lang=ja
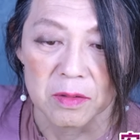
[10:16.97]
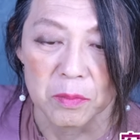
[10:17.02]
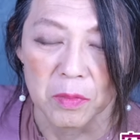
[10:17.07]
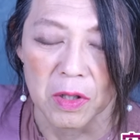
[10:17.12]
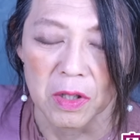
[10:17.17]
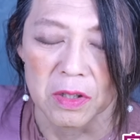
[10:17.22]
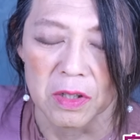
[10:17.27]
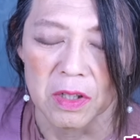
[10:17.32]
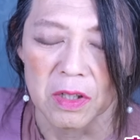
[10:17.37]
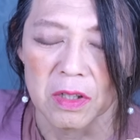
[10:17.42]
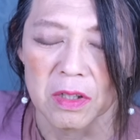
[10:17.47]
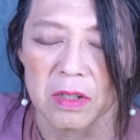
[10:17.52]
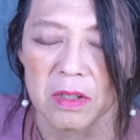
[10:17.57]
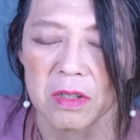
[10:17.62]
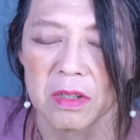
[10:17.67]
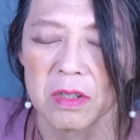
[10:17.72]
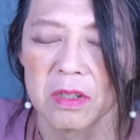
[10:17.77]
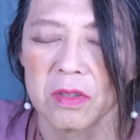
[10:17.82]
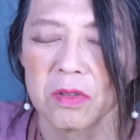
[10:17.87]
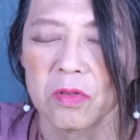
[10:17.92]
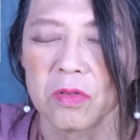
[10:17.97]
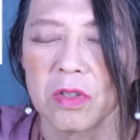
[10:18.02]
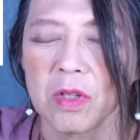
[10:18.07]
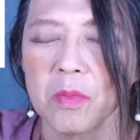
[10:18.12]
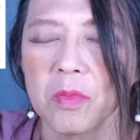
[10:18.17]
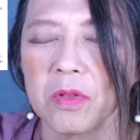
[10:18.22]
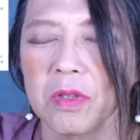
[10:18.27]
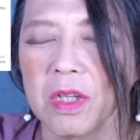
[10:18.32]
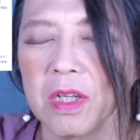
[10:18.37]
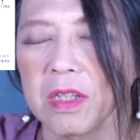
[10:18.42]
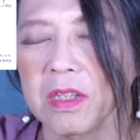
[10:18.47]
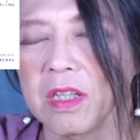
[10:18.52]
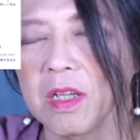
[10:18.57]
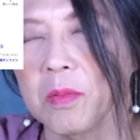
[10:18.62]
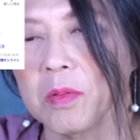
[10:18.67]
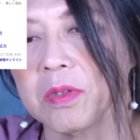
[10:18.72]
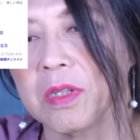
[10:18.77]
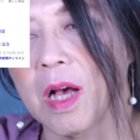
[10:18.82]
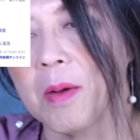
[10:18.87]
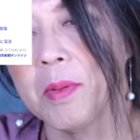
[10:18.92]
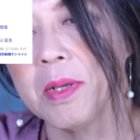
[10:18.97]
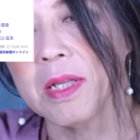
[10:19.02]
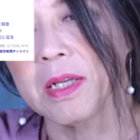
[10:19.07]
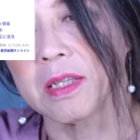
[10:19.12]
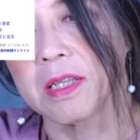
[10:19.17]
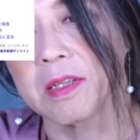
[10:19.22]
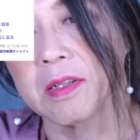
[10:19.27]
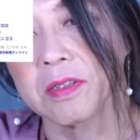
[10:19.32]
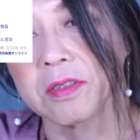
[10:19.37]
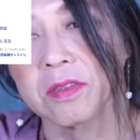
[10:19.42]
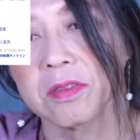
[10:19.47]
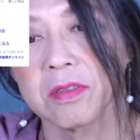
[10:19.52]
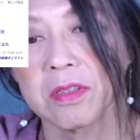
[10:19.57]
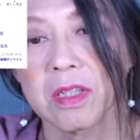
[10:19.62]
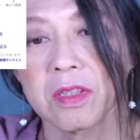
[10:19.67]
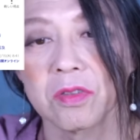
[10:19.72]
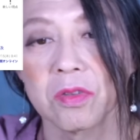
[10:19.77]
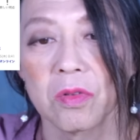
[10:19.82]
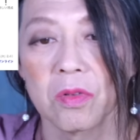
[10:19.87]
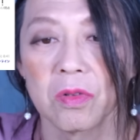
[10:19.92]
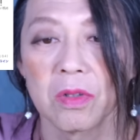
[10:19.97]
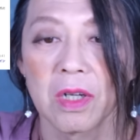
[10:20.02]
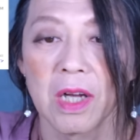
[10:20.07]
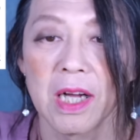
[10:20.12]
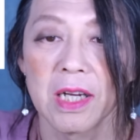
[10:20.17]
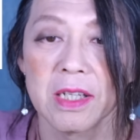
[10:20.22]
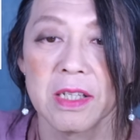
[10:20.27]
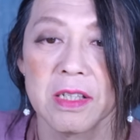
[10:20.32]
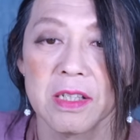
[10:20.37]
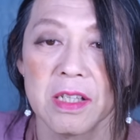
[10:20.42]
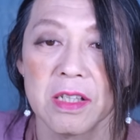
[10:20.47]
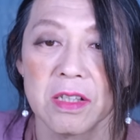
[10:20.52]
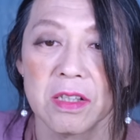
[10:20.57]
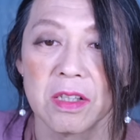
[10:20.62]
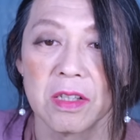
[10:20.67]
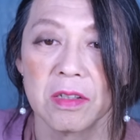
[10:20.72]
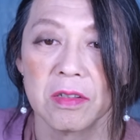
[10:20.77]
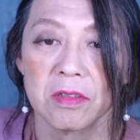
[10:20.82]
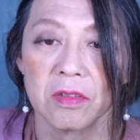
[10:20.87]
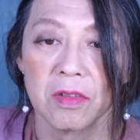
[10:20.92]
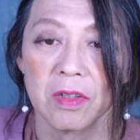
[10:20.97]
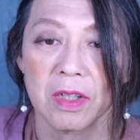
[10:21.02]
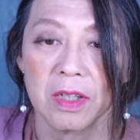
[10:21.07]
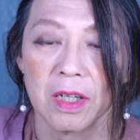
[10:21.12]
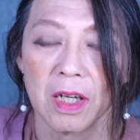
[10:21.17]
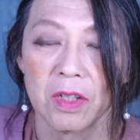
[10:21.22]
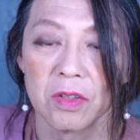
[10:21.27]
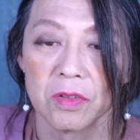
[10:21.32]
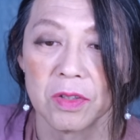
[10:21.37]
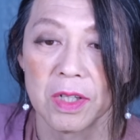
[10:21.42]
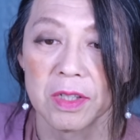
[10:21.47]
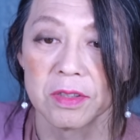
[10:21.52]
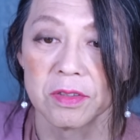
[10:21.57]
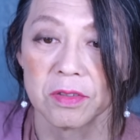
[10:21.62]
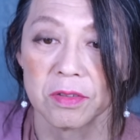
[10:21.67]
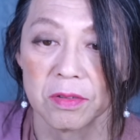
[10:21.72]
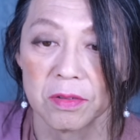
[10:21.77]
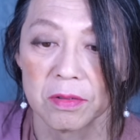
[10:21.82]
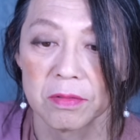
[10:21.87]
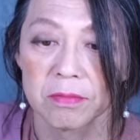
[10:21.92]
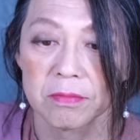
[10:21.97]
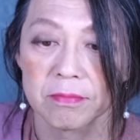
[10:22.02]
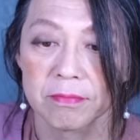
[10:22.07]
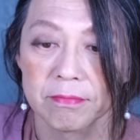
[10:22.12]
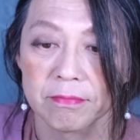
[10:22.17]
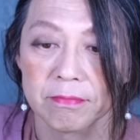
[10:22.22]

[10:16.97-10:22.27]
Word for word: まあね、えっと、でもね、でもダメな気がするな、その、仮にっていうのは、あの、なんていうの